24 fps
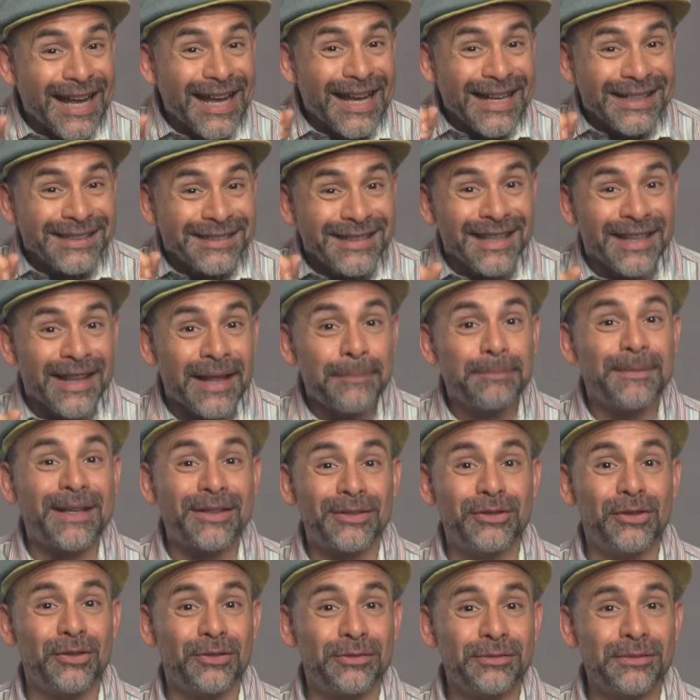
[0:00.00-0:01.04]
Esta
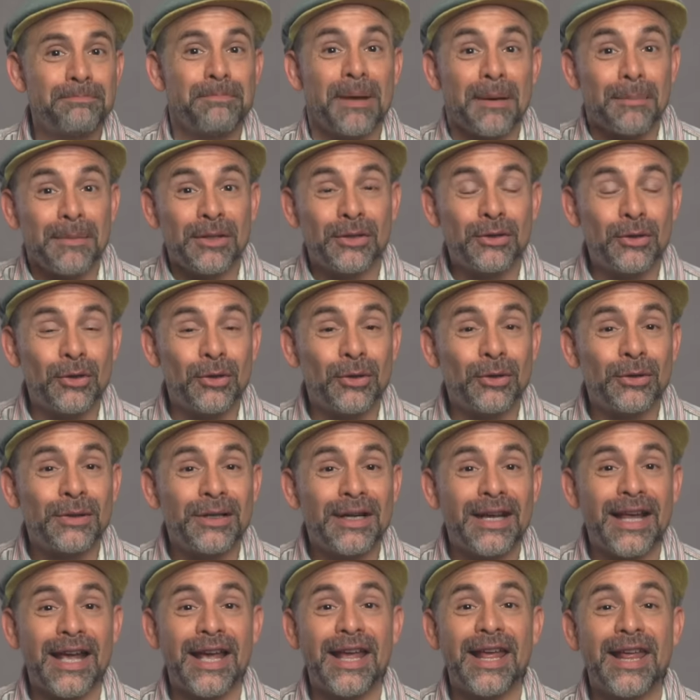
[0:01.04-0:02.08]
adaptación permitió
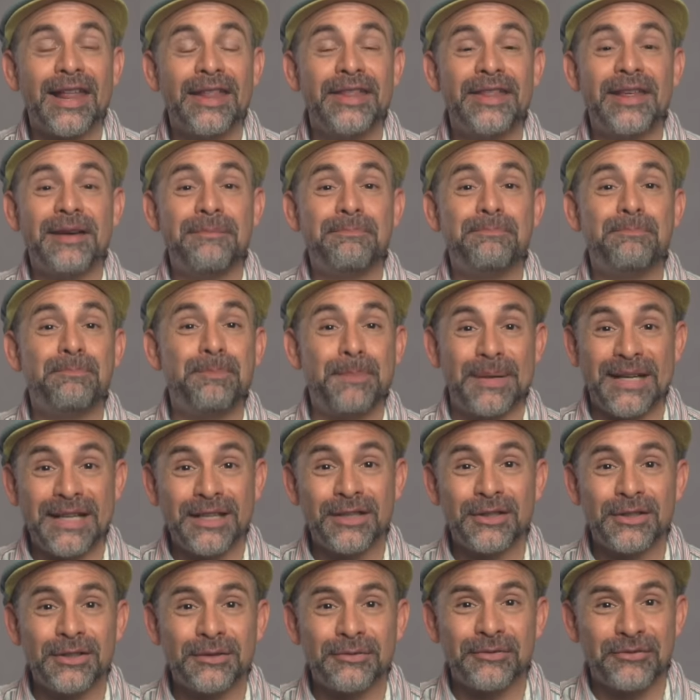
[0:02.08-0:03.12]
que The
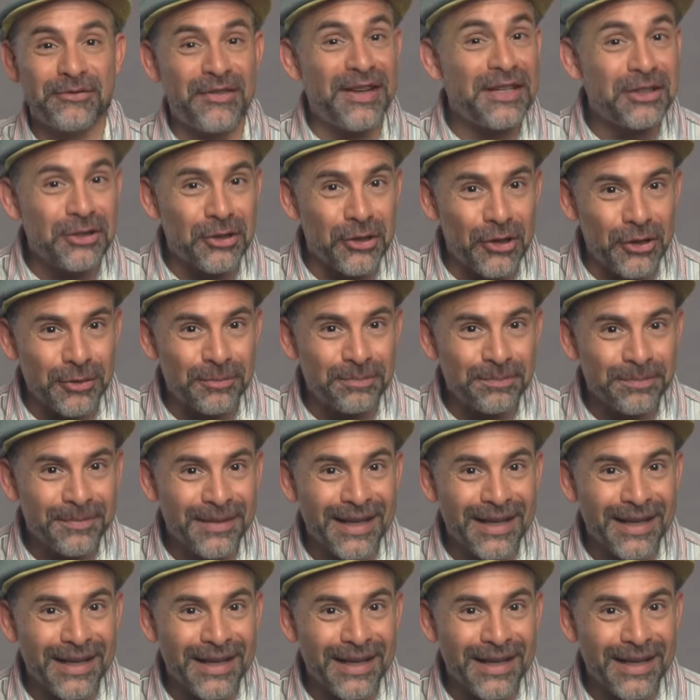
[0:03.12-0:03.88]
Peanut Vendor